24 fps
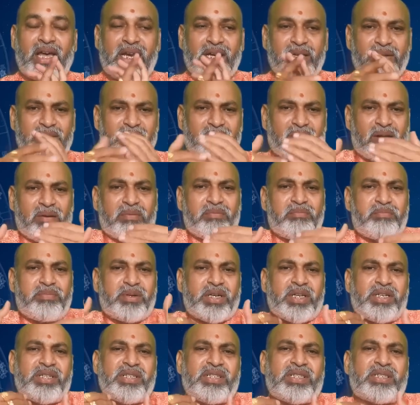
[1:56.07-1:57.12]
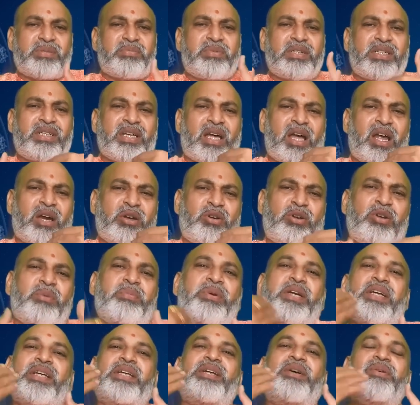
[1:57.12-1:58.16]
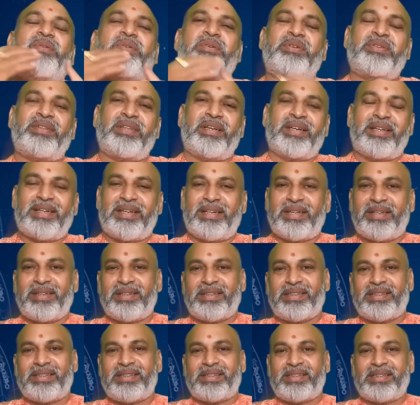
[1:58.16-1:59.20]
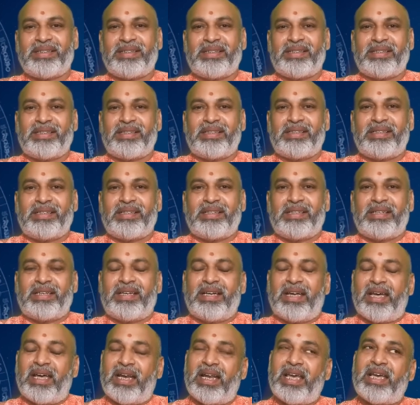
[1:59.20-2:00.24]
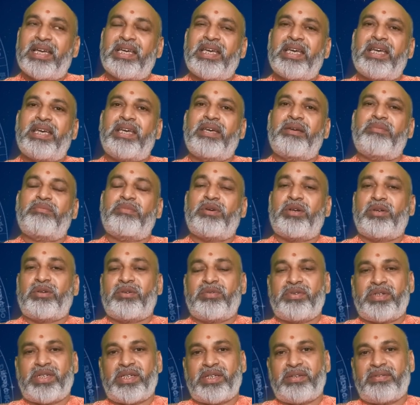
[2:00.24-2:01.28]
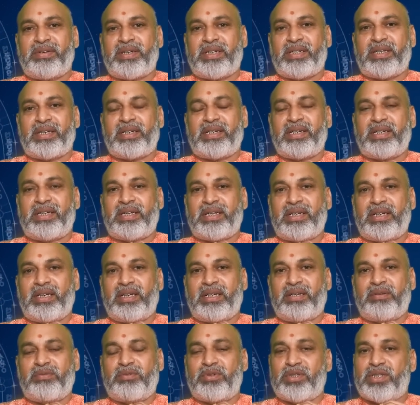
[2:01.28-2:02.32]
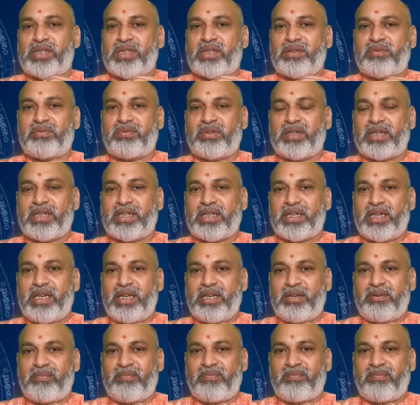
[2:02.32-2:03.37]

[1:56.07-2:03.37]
అనే కాంపిటీషన్ స్పిరిట్ ఆటోమేటిక్గా ఉంటుంది అక్కడ అలాగే మరొక విషయం ఏంటంటే ఇక్కడ వృచ్చికం వారికి